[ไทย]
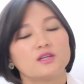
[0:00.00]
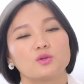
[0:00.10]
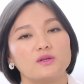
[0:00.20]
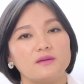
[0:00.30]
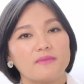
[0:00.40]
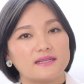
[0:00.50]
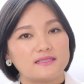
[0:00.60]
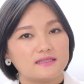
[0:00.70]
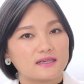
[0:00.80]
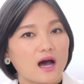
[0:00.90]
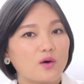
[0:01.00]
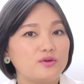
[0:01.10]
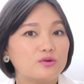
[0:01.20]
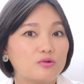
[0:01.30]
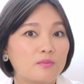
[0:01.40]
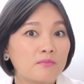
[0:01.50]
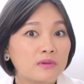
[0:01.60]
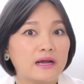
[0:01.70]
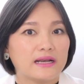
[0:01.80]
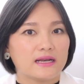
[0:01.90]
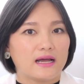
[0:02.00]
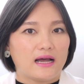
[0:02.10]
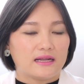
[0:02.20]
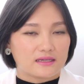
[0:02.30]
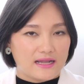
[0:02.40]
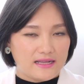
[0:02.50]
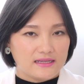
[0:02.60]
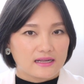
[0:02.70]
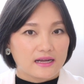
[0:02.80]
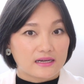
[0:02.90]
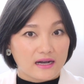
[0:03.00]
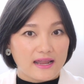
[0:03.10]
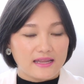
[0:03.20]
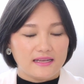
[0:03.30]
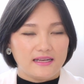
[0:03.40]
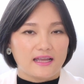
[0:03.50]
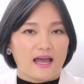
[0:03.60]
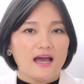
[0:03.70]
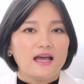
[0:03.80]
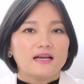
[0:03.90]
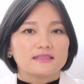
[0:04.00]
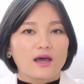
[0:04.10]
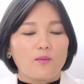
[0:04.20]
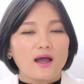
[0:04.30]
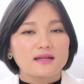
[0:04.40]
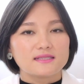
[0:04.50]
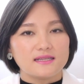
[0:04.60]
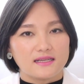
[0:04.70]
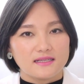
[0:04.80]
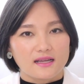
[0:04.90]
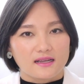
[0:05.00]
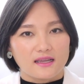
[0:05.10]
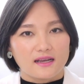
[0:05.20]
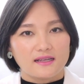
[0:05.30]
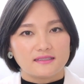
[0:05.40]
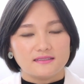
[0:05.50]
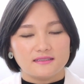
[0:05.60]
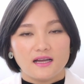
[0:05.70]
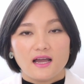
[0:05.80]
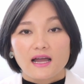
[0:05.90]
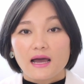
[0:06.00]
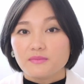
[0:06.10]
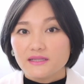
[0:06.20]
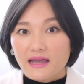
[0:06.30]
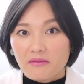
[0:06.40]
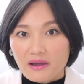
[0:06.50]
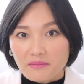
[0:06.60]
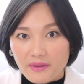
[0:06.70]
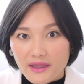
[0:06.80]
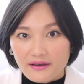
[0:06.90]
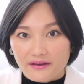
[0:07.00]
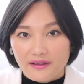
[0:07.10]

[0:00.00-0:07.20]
ตัวนี้หมายถึงเขาดูเหมือนอะไรใครนะคะ แต่ว่าสิ่งที่สังเกตได้คือคำที่ตามมาเป็น